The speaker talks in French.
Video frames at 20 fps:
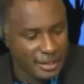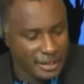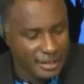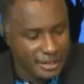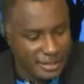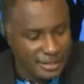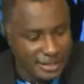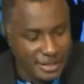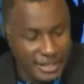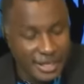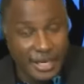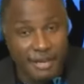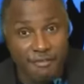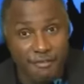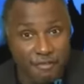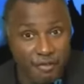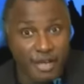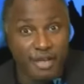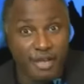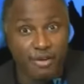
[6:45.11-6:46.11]
Si quelqu'un
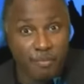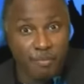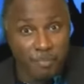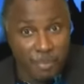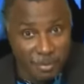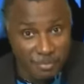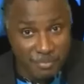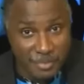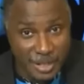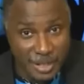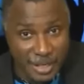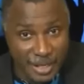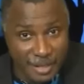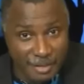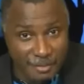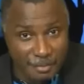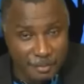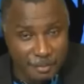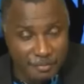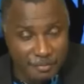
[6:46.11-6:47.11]
veut être le
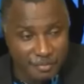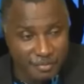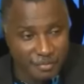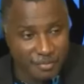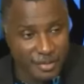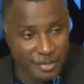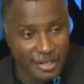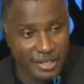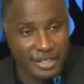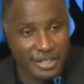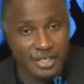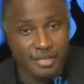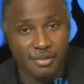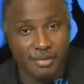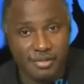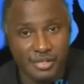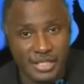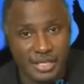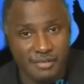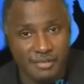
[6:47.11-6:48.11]
premier, qui
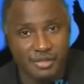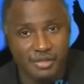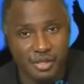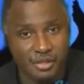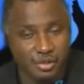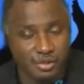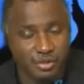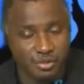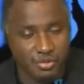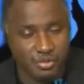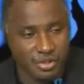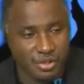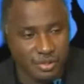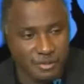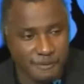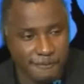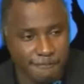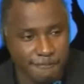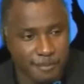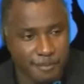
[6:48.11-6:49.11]
soit le serviteur de
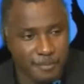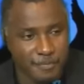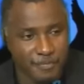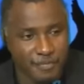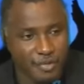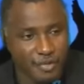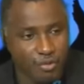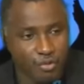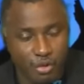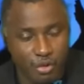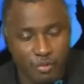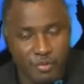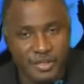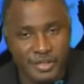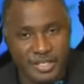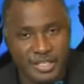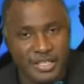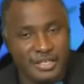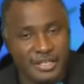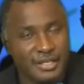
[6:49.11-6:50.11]
tous. Autrement
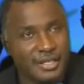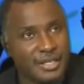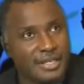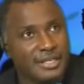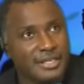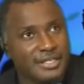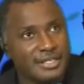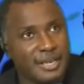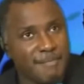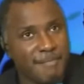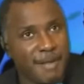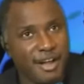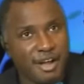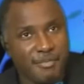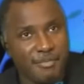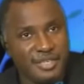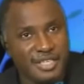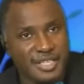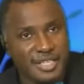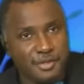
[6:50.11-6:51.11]
dit, ce n'est pas
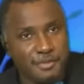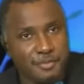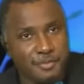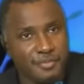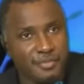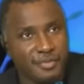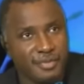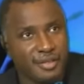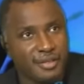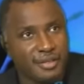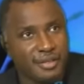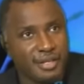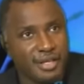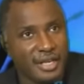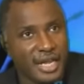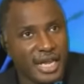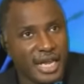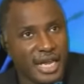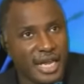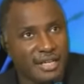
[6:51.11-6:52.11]
comme si
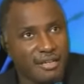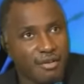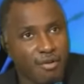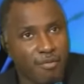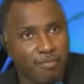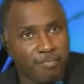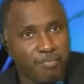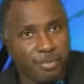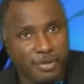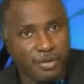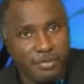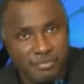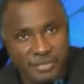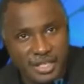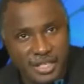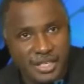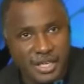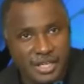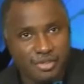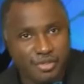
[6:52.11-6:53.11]
être le
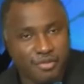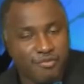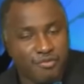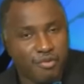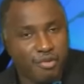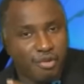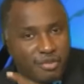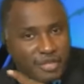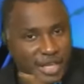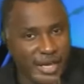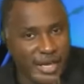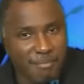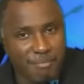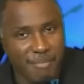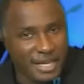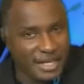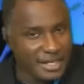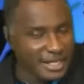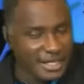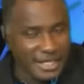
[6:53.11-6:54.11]
premier est une volonté à
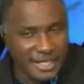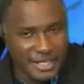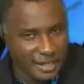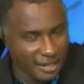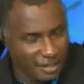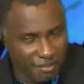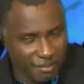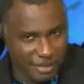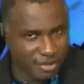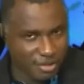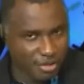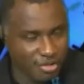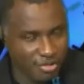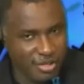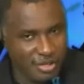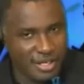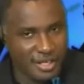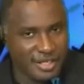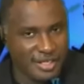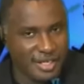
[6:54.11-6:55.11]
bannir parce que je
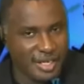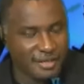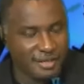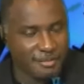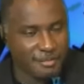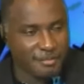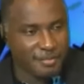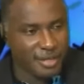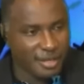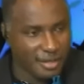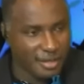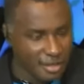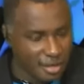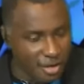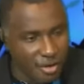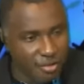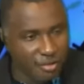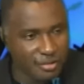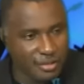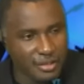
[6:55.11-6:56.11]
suis chrétien.
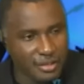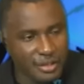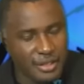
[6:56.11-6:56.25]
Non.